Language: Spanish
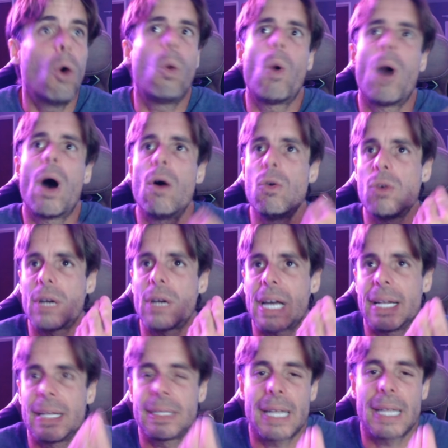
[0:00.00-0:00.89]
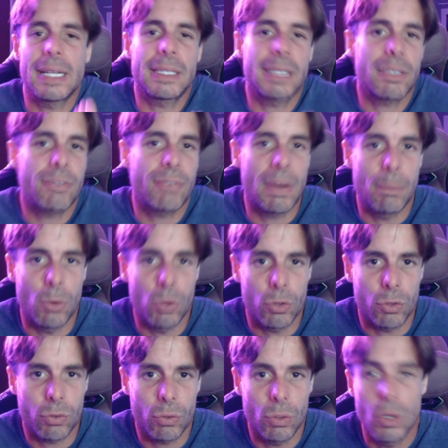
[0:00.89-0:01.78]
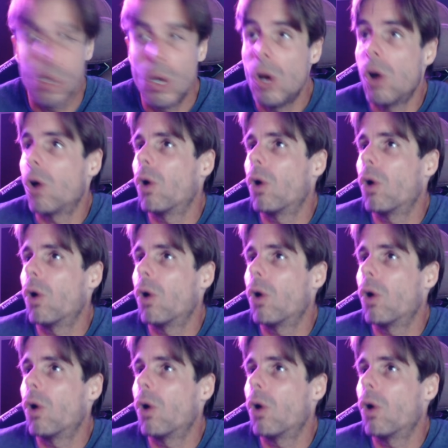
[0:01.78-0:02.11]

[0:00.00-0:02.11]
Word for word: o a un cantante famoso